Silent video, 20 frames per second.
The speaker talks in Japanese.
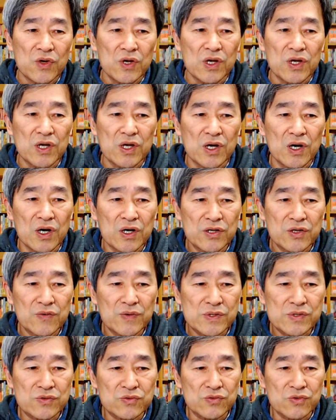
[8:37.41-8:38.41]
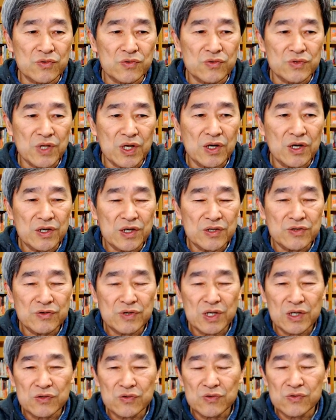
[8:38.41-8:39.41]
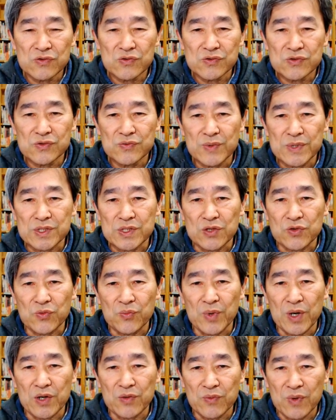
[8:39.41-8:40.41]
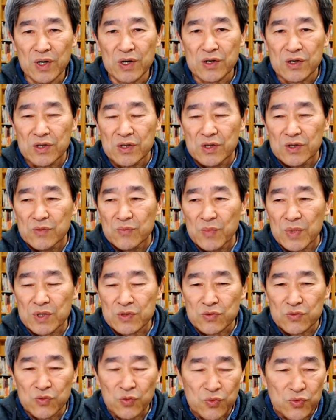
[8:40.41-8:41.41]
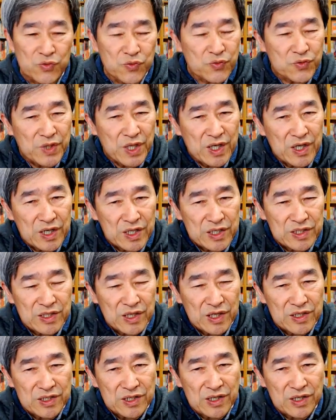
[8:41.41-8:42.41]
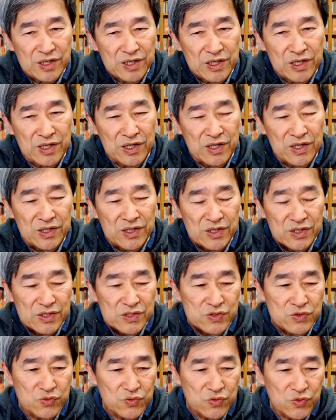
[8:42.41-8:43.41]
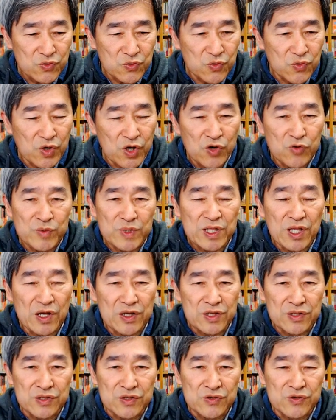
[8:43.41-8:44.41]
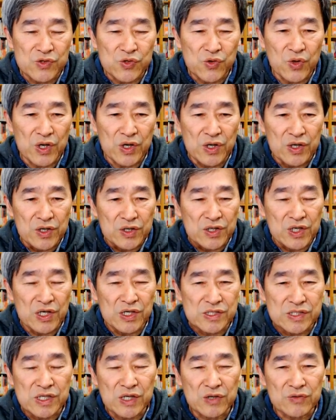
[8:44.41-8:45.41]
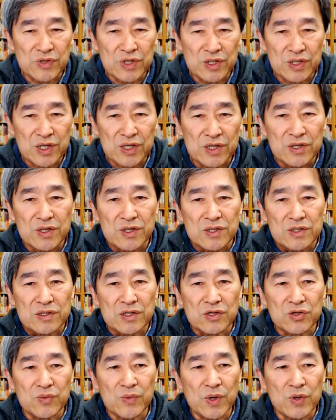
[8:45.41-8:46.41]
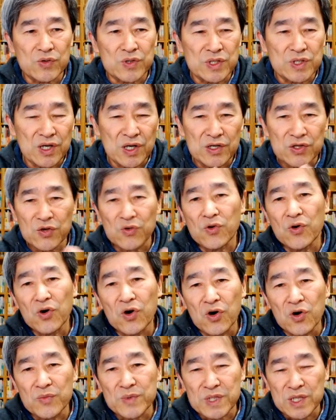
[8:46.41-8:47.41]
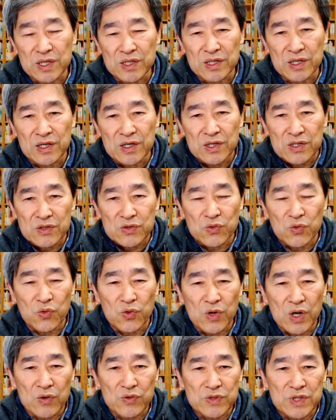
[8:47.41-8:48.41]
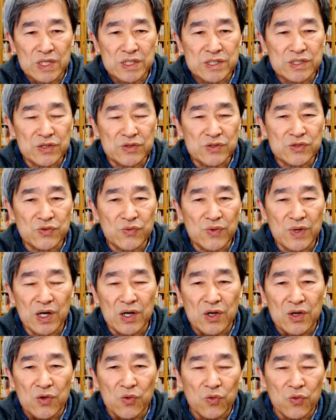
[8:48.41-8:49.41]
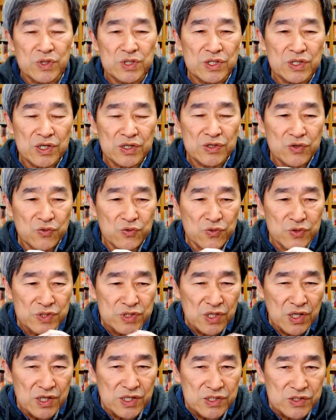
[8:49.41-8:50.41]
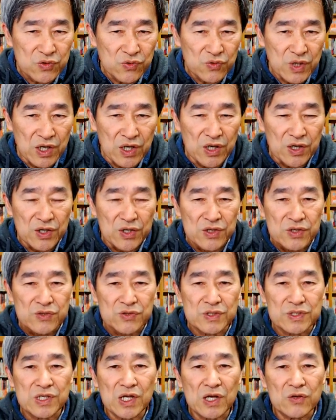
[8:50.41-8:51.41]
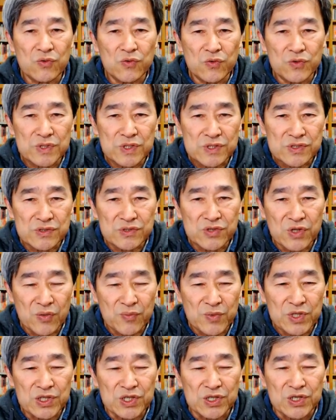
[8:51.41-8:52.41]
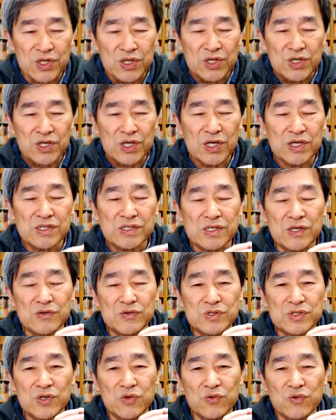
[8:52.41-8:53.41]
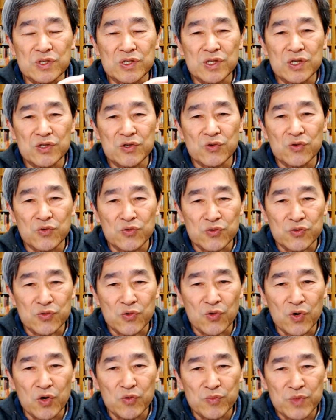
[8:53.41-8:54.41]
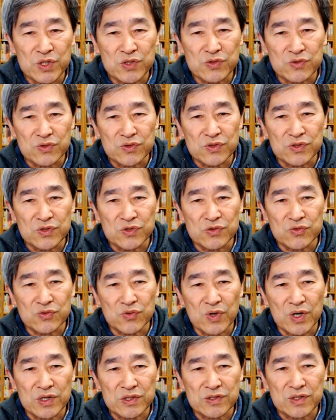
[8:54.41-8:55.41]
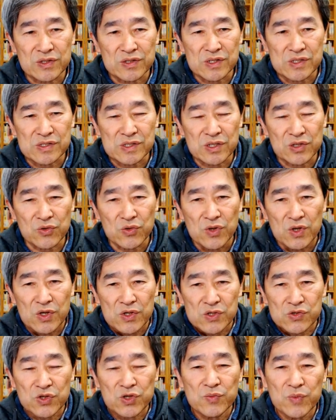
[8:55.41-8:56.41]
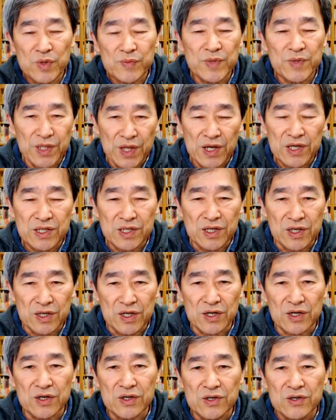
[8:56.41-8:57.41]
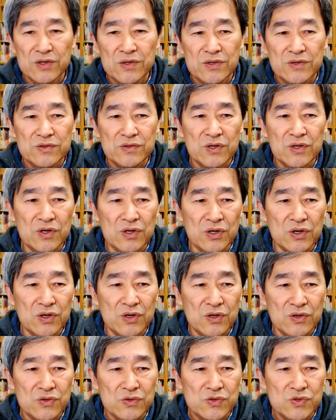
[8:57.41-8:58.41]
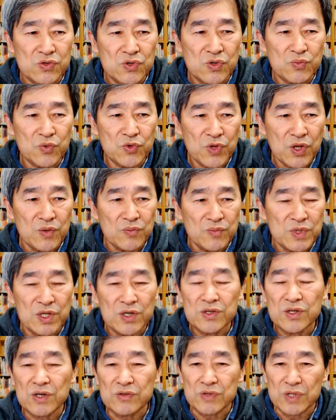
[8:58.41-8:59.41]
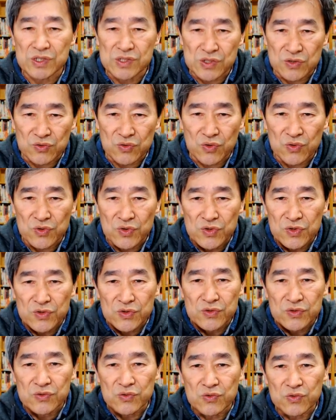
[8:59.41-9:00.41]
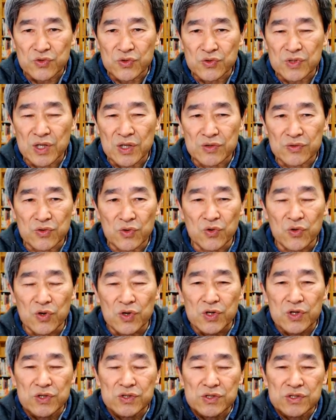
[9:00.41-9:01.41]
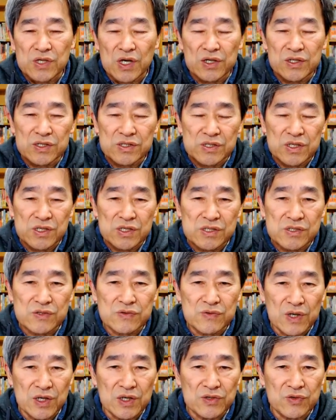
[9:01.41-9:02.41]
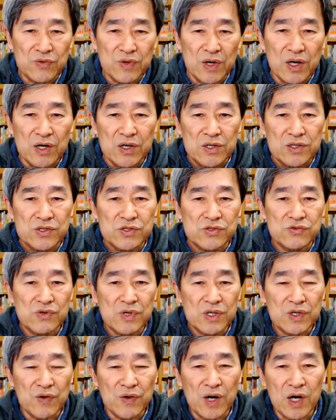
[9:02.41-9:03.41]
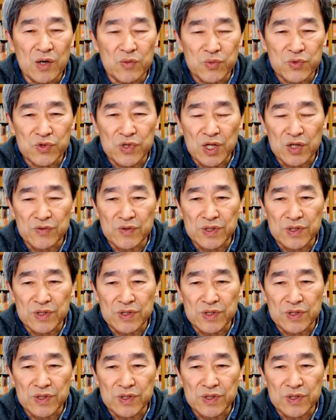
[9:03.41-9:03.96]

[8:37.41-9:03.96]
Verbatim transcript: えー、あるいはその出かける系の YouTuber さんの場合は、まあ、どこどこ出かけたいから、その動画を見たいっていう人が検索でね、例えば沖縄旅行みたいな動画を出している人は、沖縄旅行したい人が、それ参考にするために検索して沖縄旅行の動画を見るっていうのがあったんですけどそれも今ないからだからそれもね見られなくなっちゃうということになると再生数は減るわ収益は半分になる